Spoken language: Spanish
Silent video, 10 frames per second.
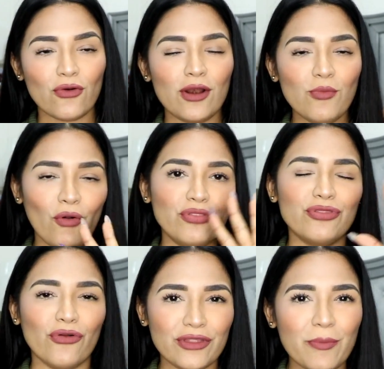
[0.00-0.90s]
todo el
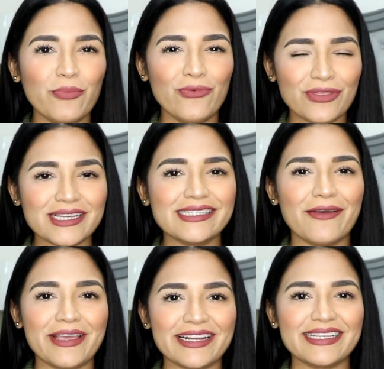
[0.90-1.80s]
montón de puntas
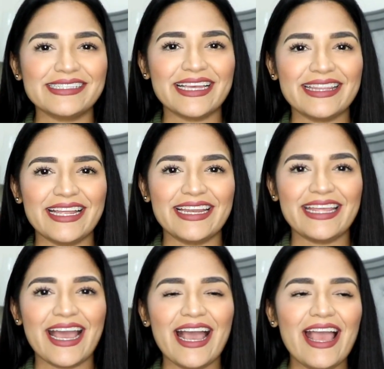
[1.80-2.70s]
abiertas que
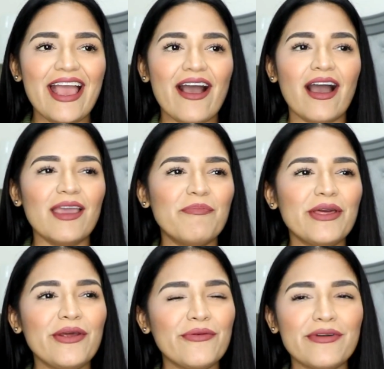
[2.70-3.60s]
tenía. Ay,
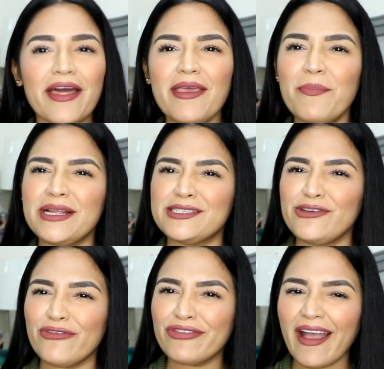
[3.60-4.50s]
pero era una
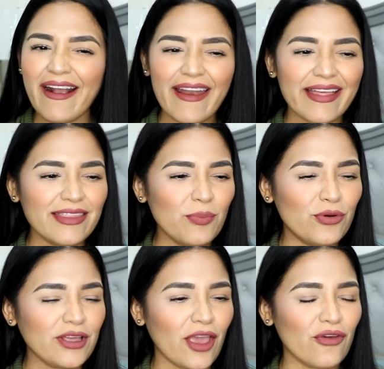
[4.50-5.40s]
depresión tan grande
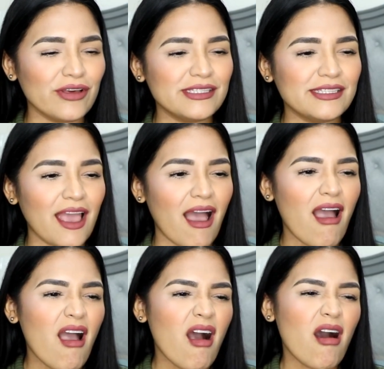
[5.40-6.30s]
porque yo decía,
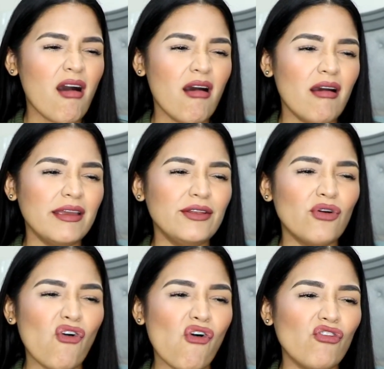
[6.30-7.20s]
ay
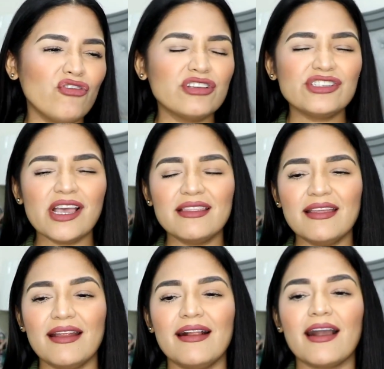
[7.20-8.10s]
no, yo quisiera
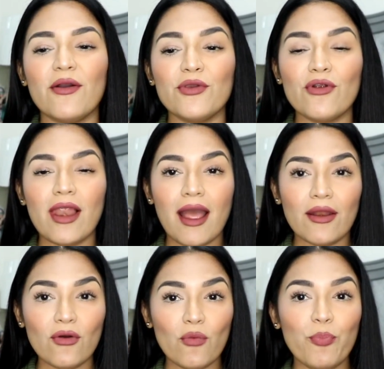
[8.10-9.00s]
tener el cabello
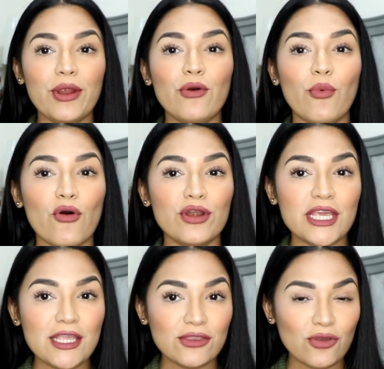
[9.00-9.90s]
largo, pero
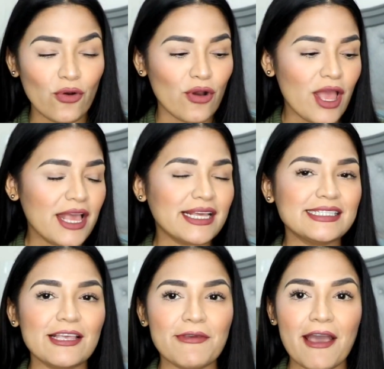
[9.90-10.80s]
bonito, que
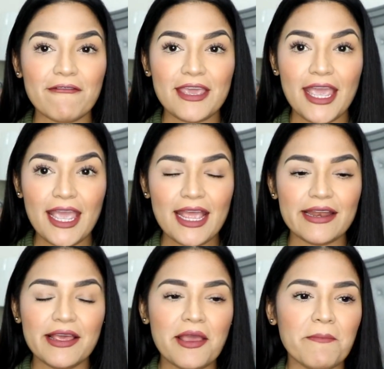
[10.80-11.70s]
se vea
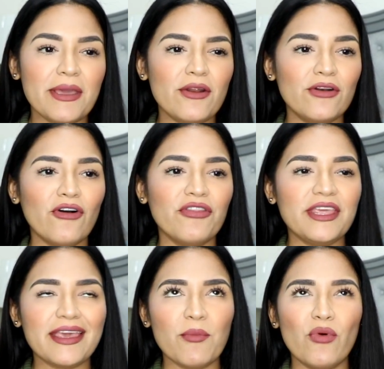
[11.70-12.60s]
bien. Pero no,
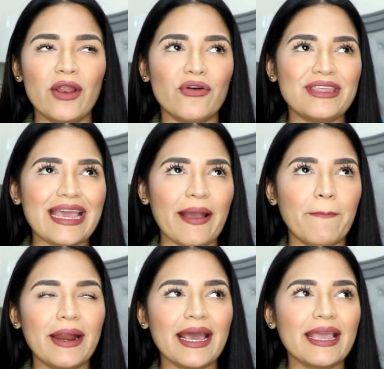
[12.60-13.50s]
dije, bueno, ya,
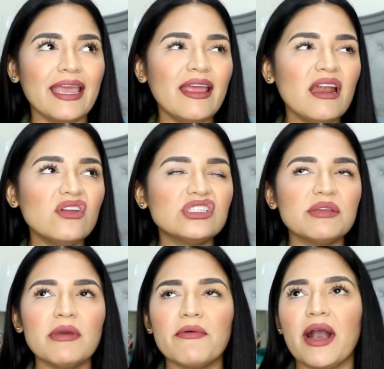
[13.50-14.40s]
¿para qué? No
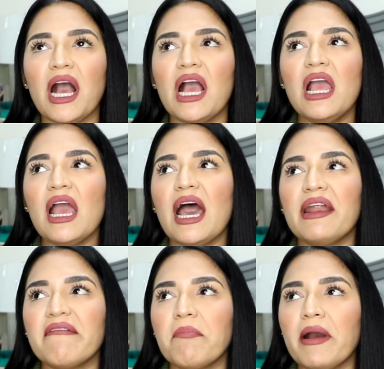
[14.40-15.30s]
se me va
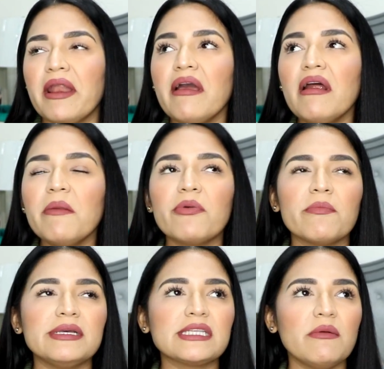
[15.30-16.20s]
a reparar
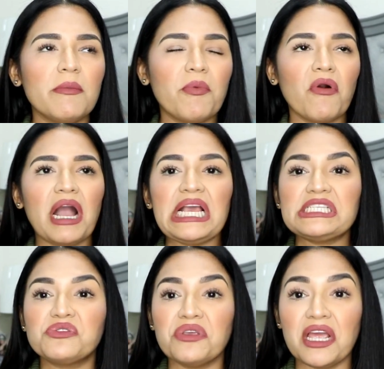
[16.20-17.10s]
por más que me ponga
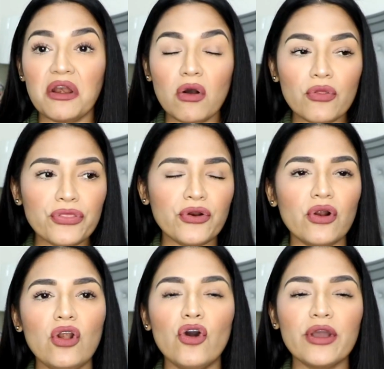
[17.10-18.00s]
esto y el
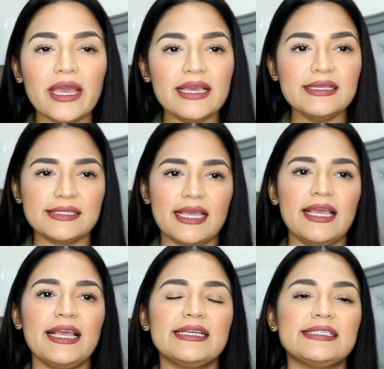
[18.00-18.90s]
otro. Lo que
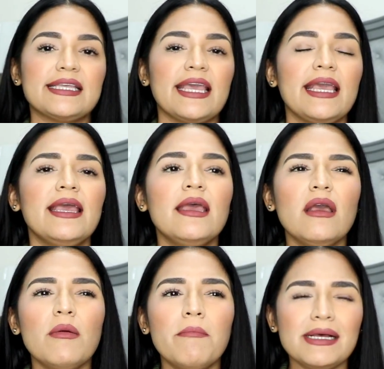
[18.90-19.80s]
hice es que
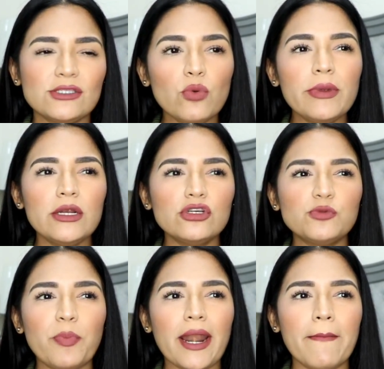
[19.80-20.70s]
más o menos
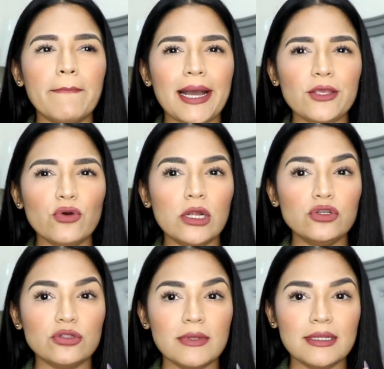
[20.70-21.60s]
para mayo del
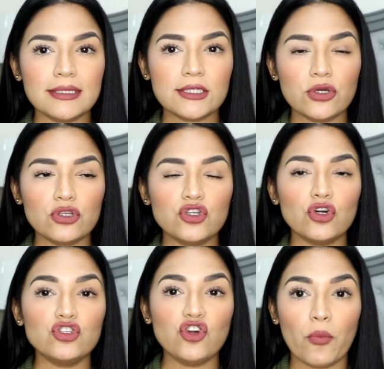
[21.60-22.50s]

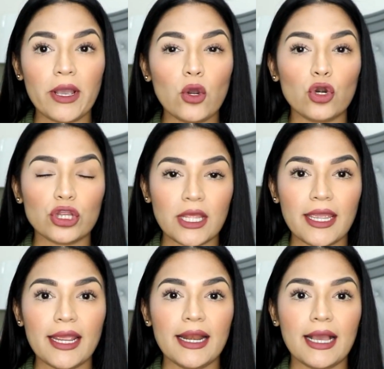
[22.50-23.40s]
2018 yo me
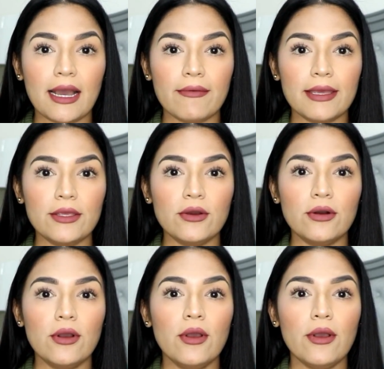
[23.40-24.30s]
corté el
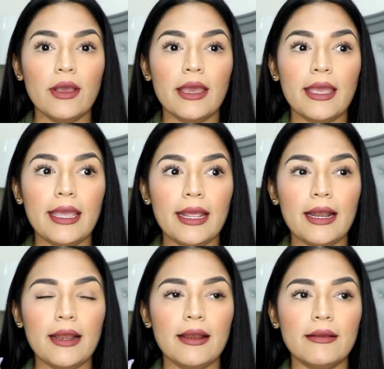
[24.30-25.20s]
cabello
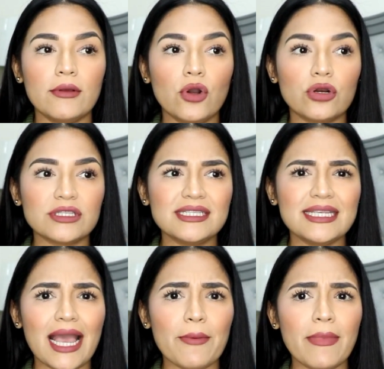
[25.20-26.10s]
el corte
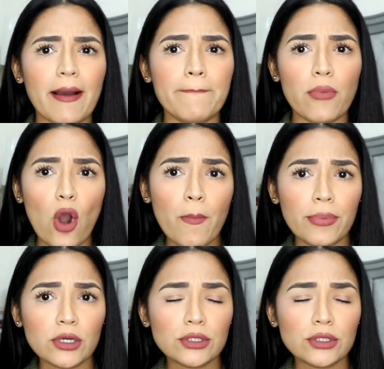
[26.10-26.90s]
se llama Bob,